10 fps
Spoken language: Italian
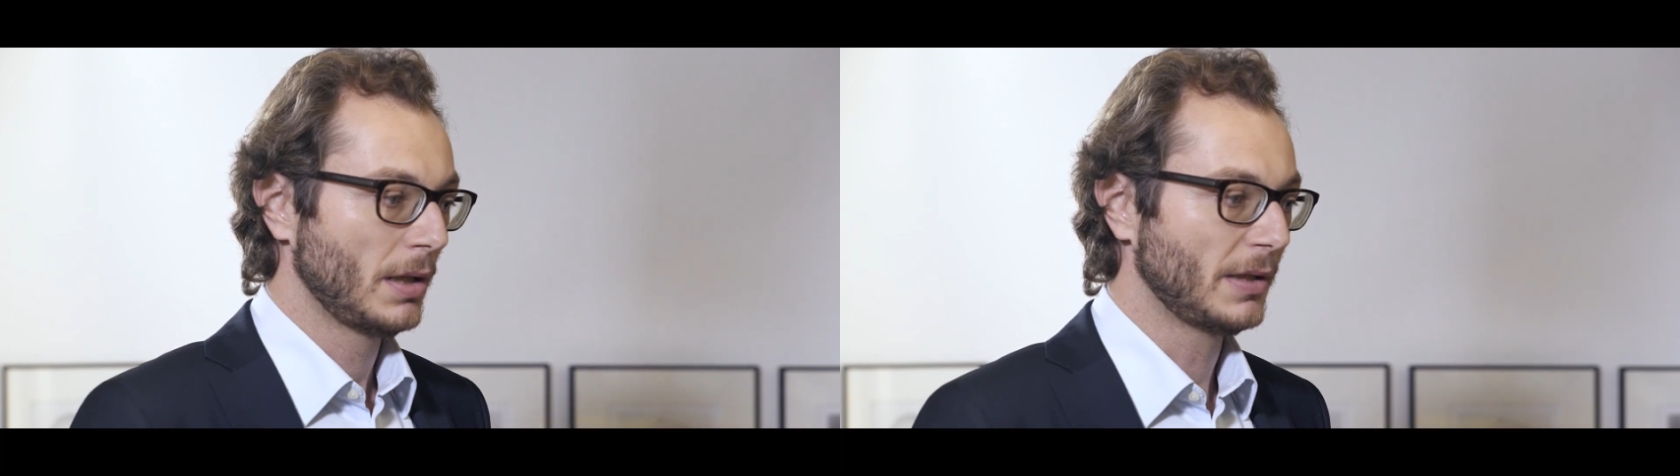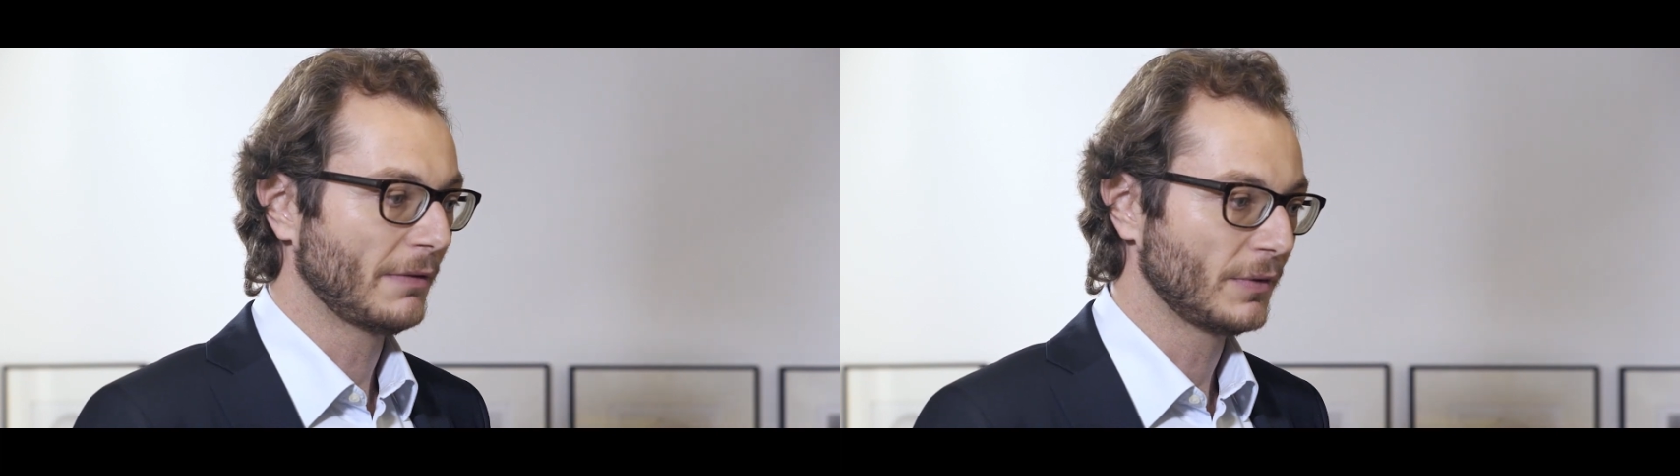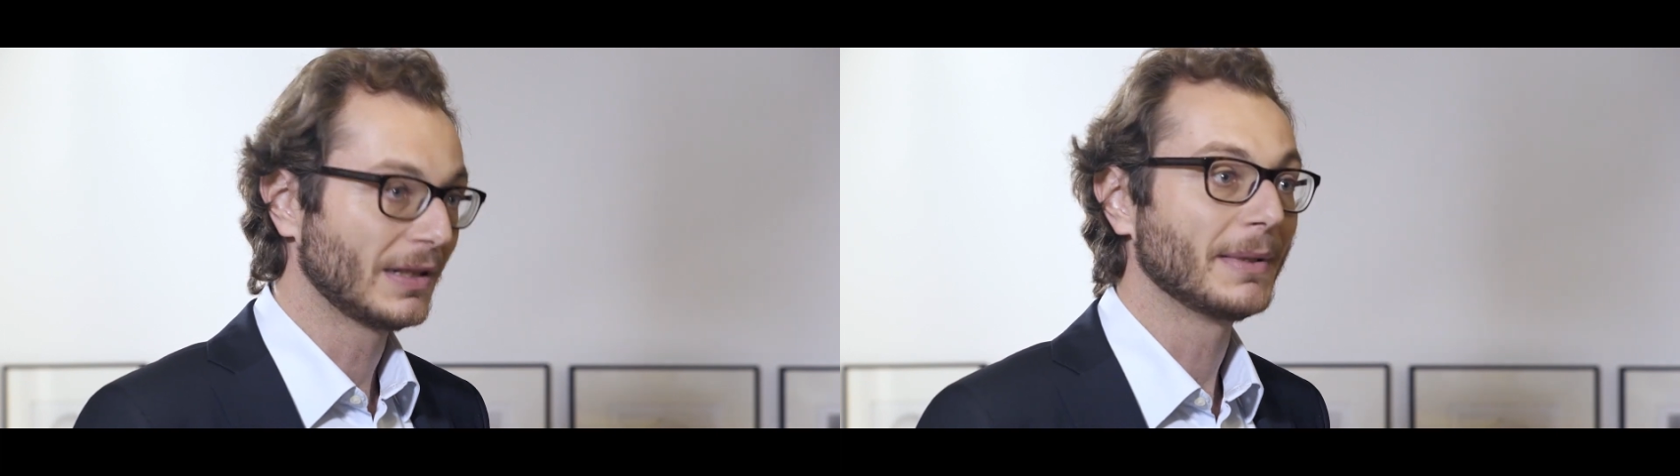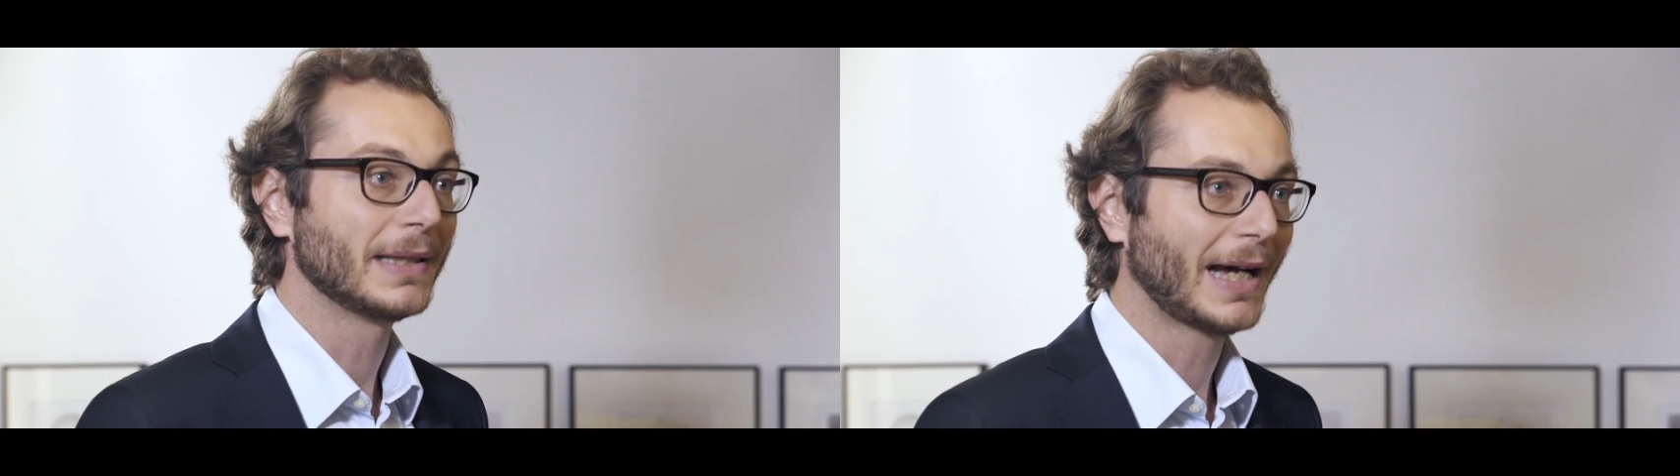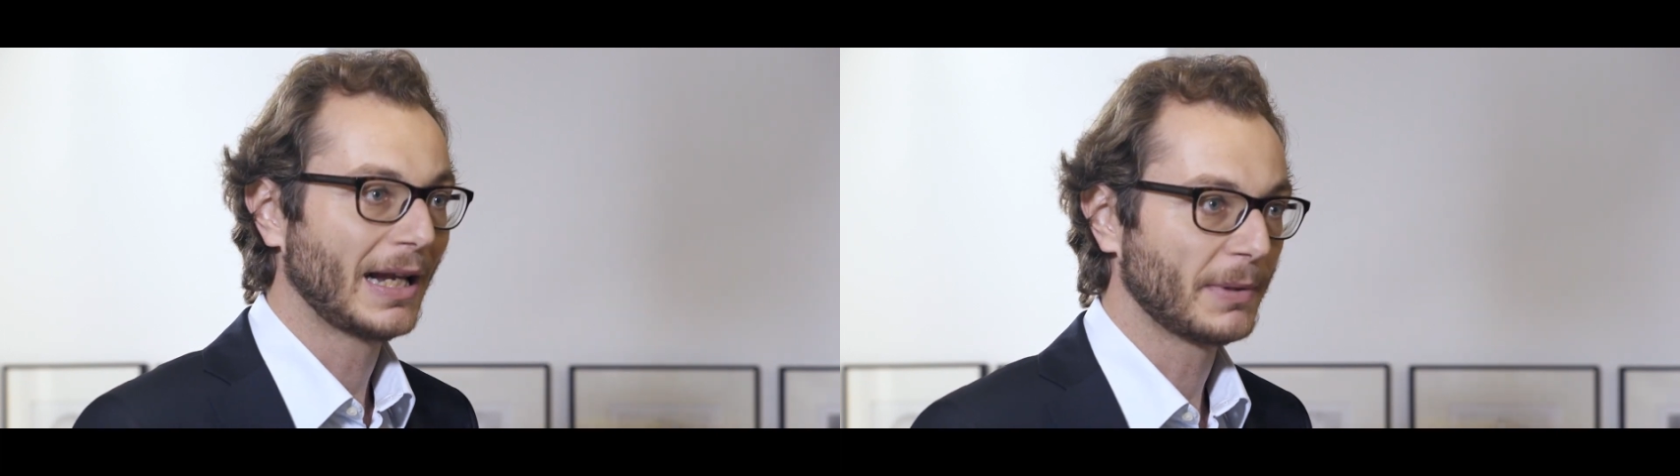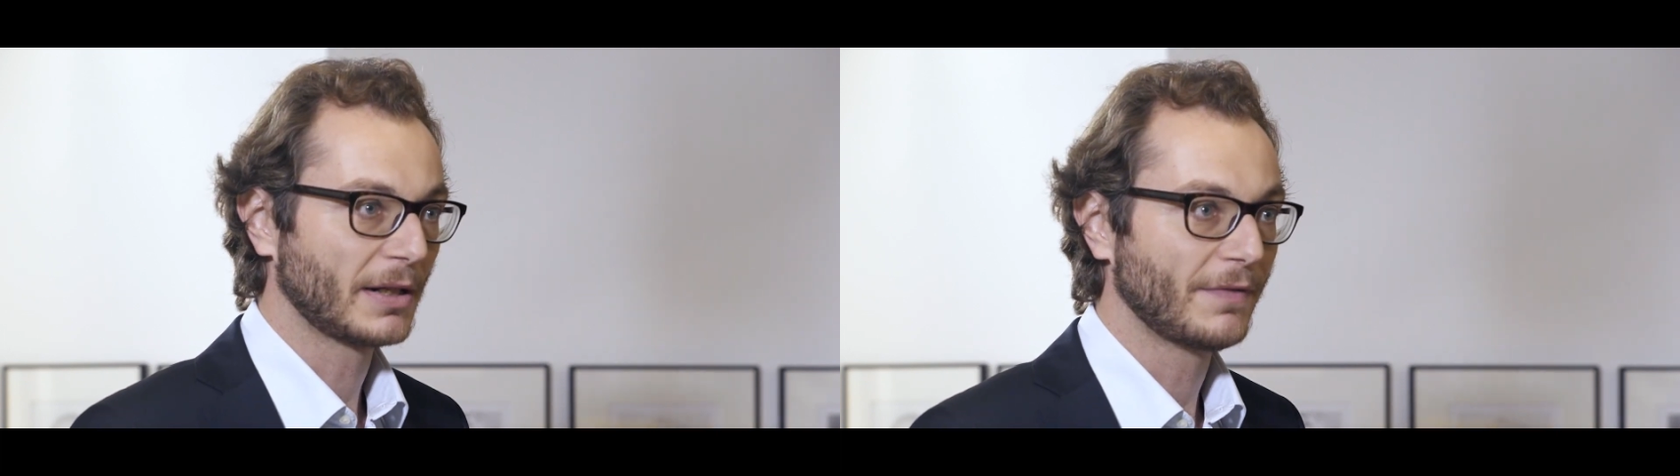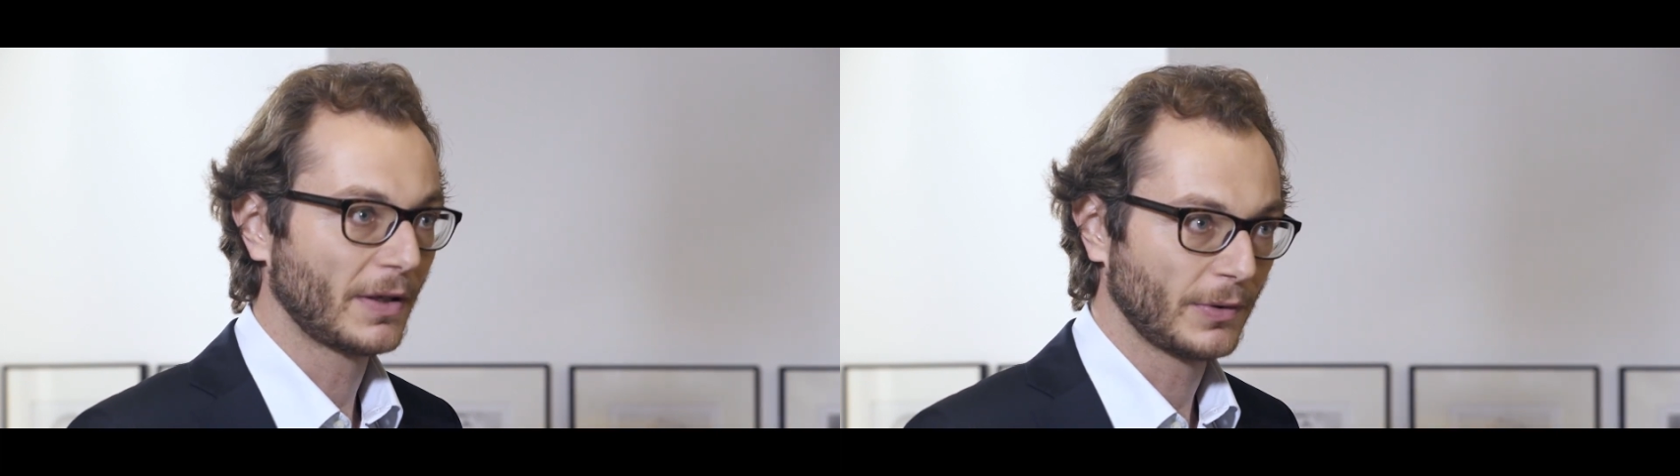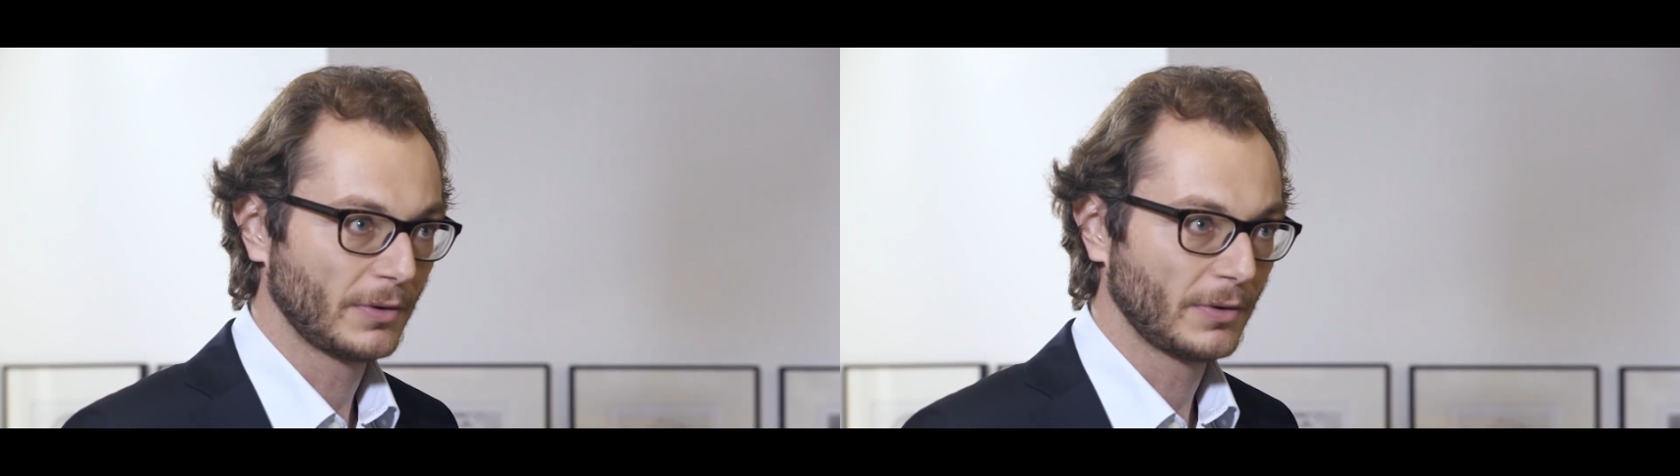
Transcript: ed è fondamentale per chi fa